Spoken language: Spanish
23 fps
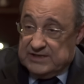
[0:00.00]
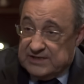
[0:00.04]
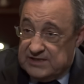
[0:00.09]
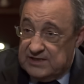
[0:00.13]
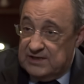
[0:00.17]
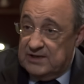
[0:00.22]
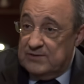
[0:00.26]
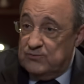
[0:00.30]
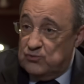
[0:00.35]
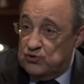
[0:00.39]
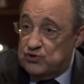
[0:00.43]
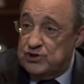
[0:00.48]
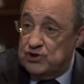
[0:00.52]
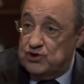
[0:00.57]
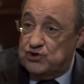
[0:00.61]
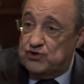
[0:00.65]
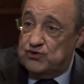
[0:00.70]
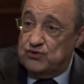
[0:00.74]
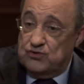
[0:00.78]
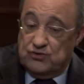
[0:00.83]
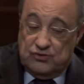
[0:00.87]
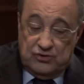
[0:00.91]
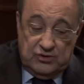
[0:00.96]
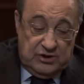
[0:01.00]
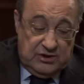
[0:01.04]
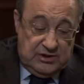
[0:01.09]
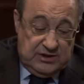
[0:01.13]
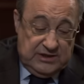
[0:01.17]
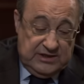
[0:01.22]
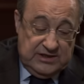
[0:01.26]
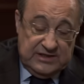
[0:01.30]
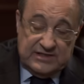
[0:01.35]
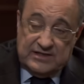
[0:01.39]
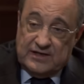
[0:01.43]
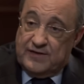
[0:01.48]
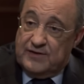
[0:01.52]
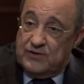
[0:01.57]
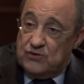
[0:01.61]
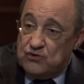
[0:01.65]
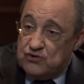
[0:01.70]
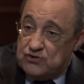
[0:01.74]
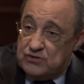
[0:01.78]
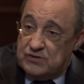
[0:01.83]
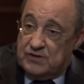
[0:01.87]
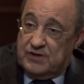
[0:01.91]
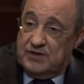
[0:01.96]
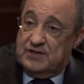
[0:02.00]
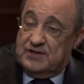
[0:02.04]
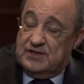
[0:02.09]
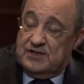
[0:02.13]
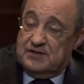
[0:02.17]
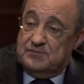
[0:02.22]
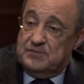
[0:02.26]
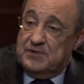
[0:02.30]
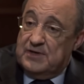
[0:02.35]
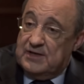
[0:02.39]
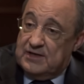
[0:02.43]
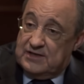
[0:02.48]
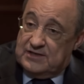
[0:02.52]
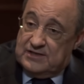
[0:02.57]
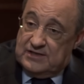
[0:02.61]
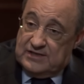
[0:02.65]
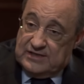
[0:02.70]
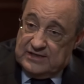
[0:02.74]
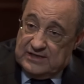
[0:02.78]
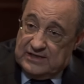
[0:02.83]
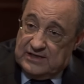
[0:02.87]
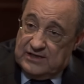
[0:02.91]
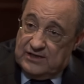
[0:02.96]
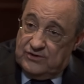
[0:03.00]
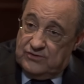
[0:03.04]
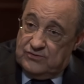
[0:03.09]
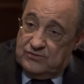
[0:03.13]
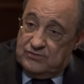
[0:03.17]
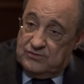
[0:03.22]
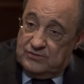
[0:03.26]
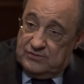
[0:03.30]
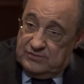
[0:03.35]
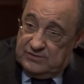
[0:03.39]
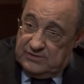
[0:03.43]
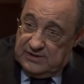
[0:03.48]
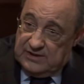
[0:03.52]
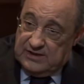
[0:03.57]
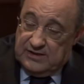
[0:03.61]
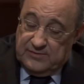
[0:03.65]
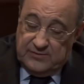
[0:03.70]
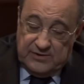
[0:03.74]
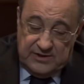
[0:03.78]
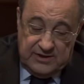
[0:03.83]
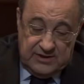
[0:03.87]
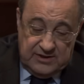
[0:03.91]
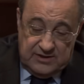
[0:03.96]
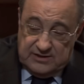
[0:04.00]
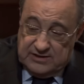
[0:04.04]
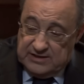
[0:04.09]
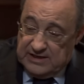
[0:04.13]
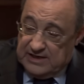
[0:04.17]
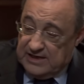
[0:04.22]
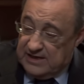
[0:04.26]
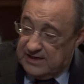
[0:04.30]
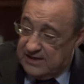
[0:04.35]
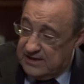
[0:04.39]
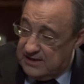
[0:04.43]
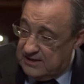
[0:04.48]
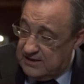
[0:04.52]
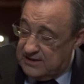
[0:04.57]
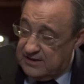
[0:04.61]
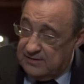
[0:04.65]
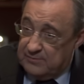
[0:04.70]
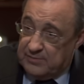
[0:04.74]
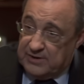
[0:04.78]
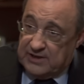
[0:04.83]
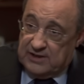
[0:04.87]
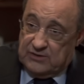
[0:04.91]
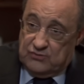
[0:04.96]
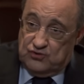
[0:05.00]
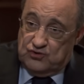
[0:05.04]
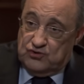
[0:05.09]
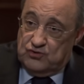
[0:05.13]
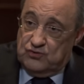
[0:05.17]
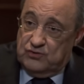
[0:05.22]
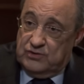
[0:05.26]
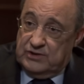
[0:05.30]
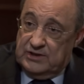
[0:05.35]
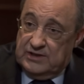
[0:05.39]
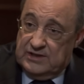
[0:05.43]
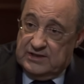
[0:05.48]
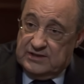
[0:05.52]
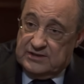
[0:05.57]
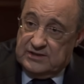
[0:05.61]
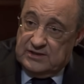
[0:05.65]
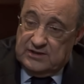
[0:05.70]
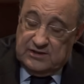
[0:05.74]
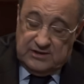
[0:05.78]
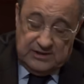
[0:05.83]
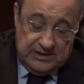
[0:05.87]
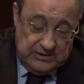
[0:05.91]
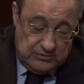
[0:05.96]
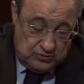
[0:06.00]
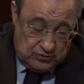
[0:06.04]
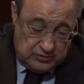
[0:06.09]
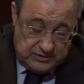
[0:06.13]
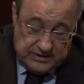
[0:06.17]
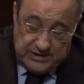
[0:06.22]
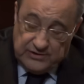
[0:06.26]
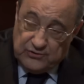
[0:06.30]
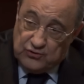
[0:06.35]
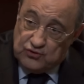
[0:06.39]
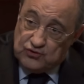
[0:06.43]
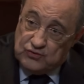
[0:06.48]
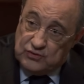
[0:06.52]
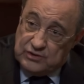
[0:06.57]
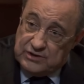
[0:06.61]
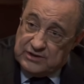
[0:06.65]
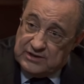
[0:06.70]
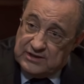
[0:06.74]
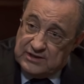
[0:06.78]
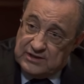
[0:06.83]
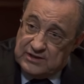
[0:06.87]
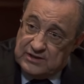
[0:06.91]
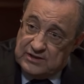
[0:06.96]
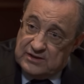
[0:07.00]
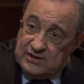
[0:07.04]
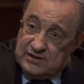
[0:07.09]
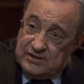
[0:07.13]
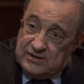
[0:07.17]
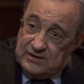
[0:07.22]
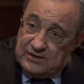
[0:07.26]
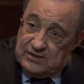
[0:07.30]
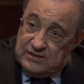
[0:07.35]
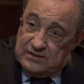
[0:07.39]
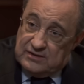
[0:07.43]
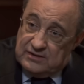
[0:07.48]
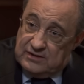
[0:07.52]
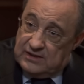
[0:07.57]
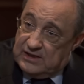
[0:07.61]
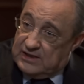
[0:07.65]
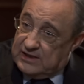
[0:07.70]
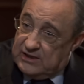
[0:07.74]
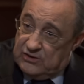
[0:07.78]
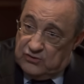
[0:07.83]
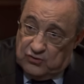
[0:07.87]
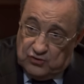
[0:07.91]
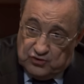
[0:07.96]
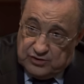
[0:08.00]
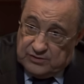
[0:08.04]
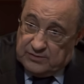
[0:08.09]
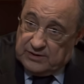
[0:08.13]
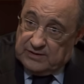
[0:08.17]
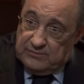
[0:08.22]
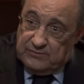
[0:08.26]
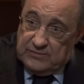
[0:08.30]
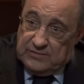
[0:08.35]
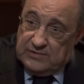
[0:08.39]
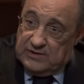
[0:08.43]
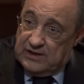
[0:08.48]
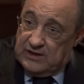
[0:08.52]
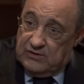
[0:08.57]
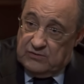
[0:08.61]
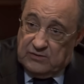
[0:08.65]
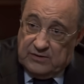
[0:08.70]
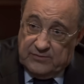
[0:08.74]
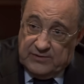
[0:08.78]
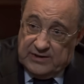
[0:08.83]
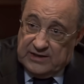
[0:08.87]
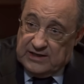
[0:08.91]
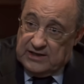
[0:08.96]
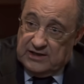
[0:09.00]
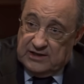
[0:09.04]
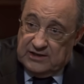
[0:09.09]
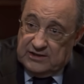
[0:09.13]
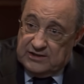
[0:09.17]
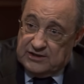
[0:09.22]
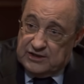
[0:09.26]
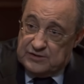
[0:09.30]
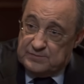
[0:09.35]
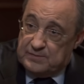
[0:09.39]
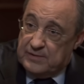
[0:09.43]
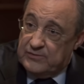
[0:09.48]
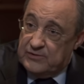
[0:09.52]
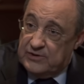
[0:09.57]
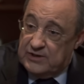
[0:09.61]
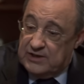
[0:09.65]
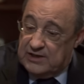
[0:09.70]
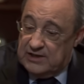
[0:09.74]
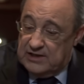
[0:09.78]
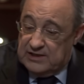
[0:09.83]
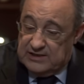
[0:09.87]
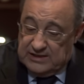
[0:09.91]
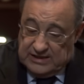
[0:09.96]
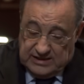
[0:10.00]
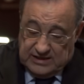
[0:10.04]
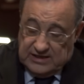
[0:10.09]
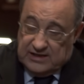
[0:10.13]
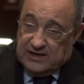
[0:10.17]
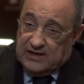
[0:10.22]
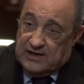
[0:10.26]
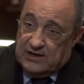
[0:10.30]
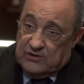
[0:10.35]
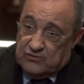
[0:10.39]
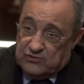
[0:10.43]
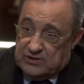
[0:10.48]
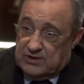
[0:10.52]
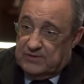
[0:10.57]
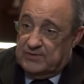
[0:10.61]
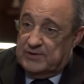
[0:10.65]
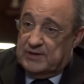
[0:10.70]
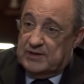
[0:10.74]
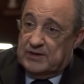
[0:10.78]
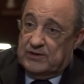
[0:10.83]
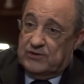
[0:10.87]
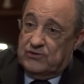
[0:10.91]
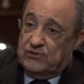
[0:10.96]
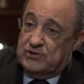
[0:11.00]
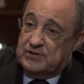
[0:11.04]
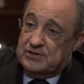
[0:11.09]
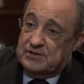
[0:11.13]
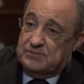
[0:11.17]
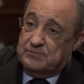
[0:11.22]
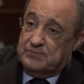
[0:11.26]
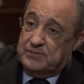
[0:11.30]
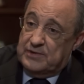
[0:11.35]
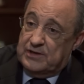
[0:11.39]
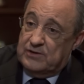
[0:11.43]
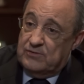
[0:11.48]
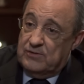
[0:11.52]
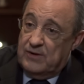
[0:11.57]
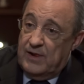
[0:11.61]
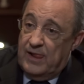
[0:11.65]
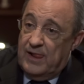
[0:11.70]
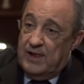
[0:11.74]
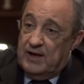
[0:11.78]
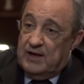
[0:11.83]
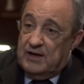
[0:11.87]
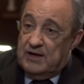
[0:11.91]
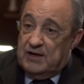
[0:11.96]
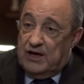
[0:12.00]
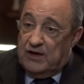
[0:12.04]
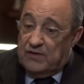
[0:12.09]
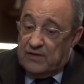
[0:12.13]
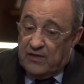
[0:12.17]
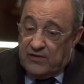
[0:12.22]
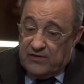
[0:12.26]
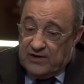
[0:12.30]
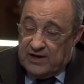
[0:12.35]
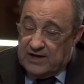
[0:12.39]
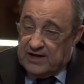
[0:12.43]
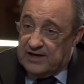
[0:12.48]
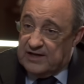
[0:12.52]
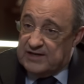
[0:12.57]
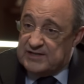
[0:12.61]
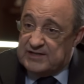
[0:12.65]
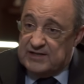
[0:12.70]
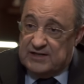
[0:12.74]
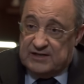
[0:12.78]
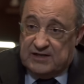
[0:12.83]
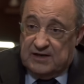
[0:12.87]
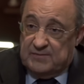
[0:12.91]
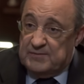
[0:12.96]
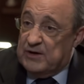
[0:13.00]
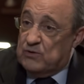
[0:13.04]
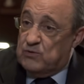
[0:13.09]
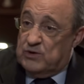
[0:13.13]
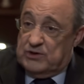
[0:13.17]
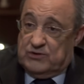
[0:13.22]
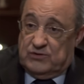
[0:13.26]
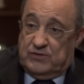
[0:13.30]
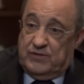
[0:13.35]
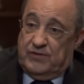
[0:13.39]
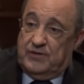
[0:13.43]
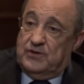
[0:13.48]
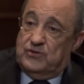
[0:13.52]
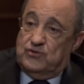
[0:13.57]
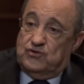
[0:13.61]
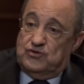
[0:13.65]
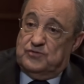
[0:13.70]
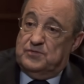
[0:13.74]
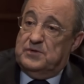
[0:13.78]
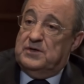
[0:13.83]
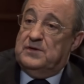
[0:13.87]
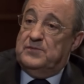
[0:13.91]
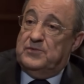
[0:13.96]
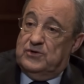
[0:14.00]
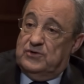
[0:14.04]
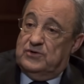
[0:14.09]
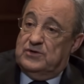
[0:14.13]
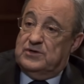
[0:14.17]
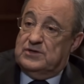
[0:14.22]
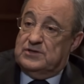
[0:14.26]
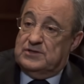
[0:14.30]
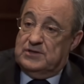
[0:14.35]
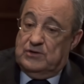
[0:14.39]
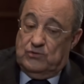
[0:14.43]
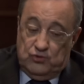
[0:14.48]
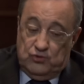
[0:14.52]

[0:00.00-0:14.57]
que sí hemos hecho es hacer 800.000 casas al año, déjeme, e, traer gente para construirlas y luego darnos cuenta de que, no se van, de que no había clientes para venderlas y tener a los trabajadores en paro. Y dedicar a ese tema 400.000 millones